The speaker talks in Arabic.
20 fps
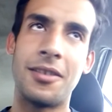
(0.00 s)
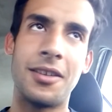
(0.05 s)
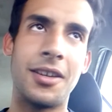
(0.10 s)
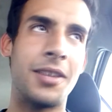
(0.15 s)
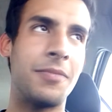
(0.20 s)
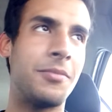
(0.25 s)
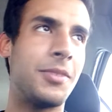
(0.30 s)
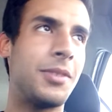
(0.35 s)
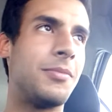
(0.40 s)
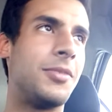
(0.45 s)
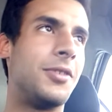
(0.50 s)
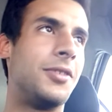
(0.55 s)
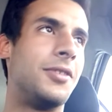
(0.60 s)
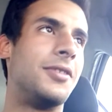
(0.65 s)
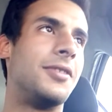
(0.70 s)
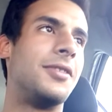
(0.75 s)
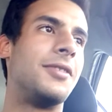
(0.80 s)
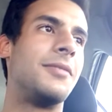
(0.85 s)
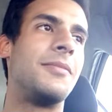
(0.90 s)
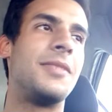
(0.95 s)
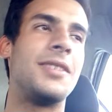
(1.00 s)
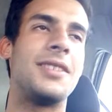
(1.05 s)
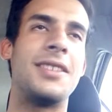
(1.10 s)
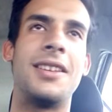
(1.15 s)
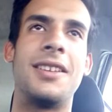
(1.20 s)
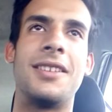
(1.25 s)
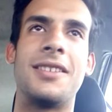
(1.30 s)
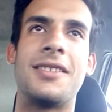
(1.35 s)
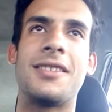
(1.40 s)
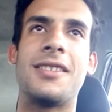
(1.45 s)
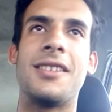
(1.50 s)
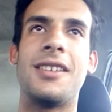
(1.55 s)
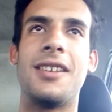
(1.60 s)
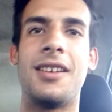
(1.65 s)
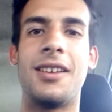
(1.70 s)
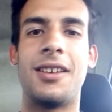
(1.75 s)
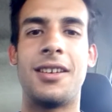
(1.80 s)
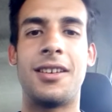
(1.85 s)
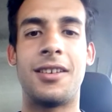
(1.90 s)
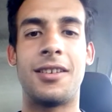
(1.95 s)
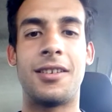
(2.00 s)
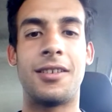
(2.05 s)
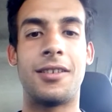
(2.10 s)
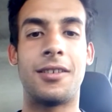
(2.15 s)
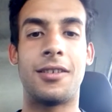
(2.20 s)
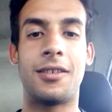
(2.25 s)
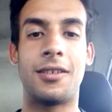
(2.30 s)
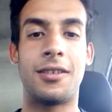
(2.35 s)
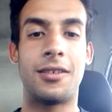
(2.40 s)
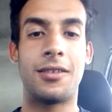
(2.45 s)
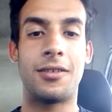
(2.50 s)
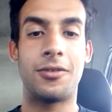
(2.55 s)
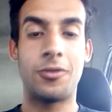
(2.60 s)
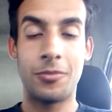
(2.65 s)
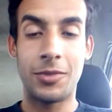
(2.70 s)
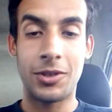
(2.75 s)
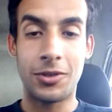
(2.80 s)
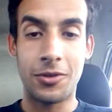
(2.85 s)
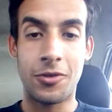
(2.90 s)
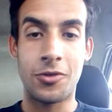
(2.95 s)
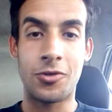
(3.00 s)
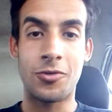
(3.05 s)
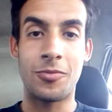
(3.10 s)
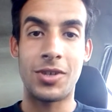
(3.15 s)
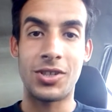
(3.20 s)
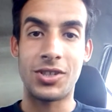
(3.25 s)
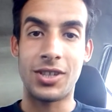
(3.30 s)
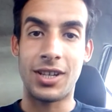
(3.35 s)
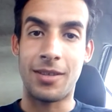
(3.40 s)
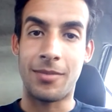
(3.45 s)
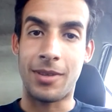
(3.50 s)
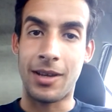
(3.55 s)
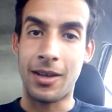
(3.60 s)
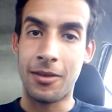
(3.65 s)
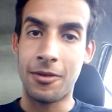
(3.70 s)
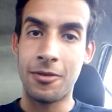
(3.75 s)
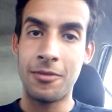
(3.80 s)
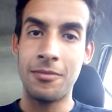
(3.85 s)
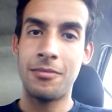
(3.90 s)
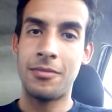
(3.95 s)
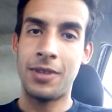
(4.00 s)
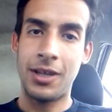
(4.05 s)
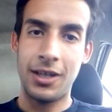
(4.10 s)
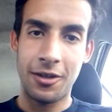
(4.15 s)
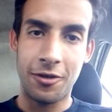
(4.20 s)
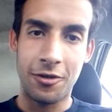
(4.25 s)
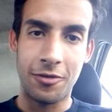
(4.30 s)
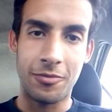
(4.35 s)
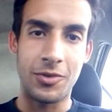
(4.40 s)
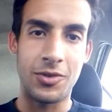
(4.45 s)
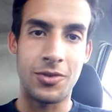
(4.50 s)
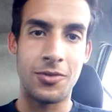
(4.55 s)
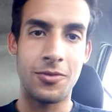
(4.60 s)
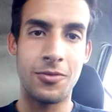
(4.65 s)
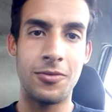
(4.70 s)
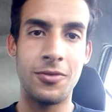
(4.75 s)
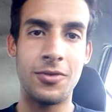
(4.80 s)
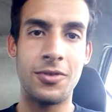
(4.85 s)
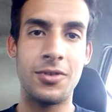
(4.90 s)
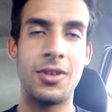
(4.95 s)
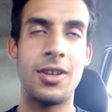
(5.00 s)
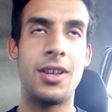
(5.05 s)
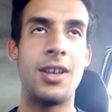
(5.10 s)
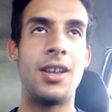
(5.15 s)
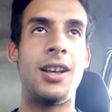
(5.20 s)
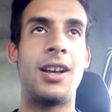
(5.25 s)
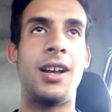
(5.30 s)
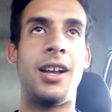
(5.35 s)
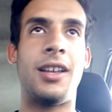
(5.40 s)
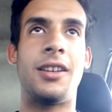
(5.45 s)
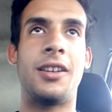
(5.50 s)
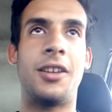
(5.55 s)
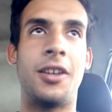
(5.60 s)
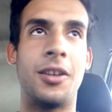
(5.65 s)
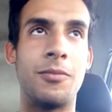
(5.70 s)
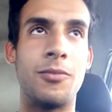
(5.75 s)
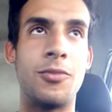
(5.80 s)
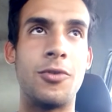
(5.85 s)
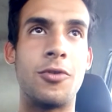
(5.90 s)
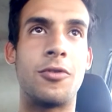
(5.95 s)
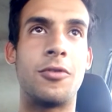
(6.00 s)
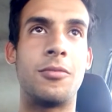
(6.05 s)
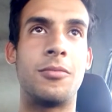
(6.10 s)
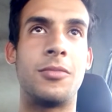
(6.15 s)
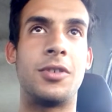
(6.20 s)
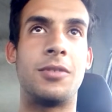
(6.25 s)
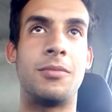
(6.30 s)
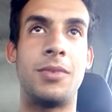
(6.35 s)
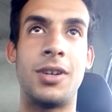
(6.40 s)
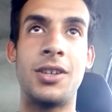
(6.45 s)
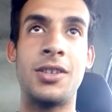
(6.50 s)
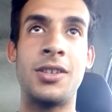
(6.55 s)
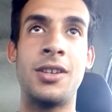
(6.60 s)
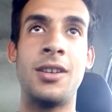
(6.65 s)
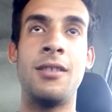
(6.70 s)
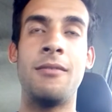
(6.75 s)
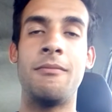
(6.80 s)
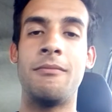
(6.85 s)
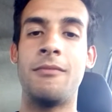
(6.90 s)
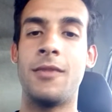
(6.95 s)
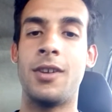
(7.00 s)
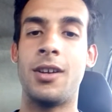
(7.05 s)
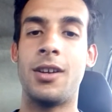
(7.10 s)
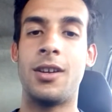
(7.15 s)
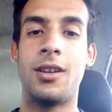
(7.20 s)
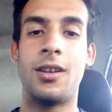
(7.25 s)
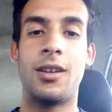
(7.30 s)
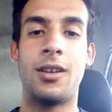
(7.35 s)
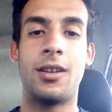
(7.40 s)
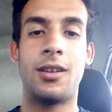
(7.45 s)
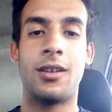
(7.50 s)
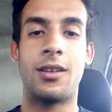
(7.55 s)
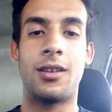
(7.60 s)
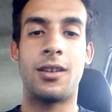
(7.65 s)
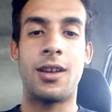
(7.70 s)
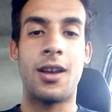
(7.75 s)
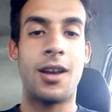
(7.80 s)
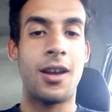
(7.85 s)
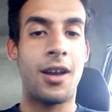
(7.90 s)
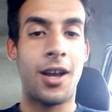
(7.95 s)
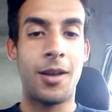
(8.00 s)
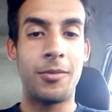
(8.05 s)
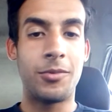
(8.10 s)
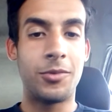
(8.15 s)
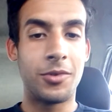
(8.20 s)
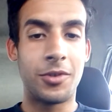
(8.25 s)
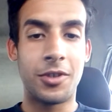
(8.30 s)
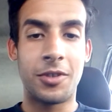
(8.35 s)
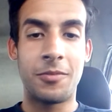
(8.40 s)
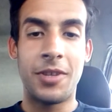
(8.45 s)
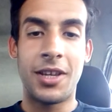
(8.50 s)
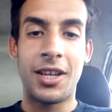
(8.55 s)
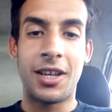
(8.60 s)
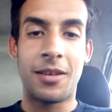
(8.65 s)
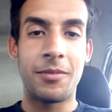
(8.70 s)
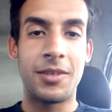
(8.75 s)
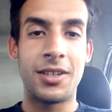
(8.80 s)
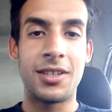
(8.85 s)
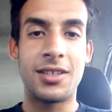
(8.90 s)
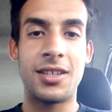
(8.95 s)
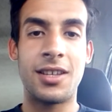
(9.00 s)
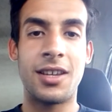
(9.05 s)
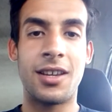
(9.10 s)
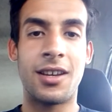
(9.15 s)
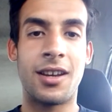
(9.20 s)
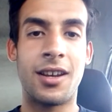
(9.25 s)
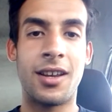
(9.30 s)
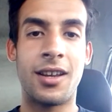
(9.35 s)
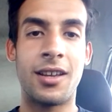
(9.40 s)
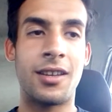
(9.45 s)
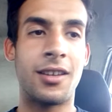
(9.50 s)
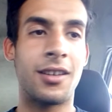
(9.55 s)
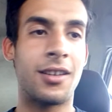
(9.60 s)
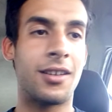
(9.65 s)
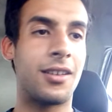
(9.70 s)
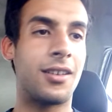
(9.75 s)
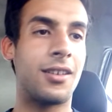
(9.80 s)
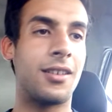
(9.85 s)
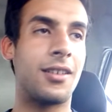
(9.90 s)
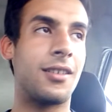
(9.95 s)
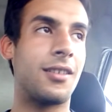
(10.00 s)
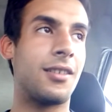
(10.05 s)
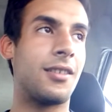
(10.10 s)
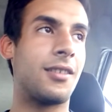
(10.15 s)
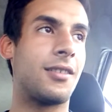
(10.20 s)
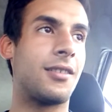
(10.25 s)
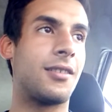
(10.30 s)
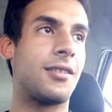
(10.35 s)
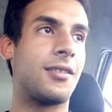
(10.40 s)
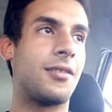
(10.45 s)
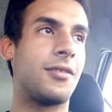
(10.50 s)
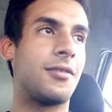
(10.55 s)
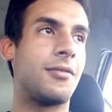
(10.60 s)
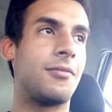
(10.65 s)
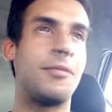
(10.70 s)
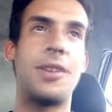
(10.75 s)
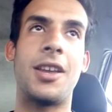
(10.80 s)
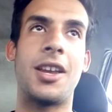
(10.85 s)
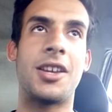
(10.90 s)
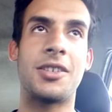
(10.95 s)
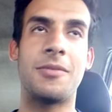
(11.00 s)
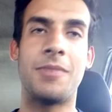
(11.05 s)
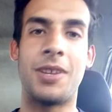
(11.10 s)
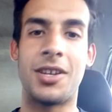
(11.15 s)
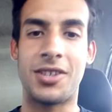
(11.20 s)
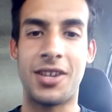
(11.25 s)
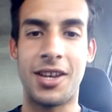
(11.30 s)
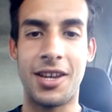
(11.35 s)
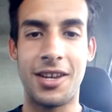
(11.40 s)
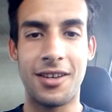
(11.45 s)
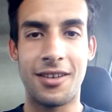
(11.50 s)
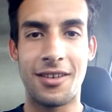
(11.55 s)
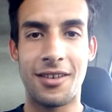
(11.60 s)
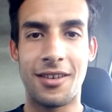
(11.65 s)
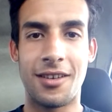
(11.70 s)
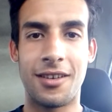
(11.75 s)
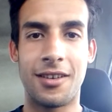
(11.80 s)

هاي مي بون ميسالش آه، انتم تخرجوا برشا على بعضكم محليكم الزوز احنا نحبكم برشا يا عبدو رد بالك من سرين راي آه، ما يعجبها شيء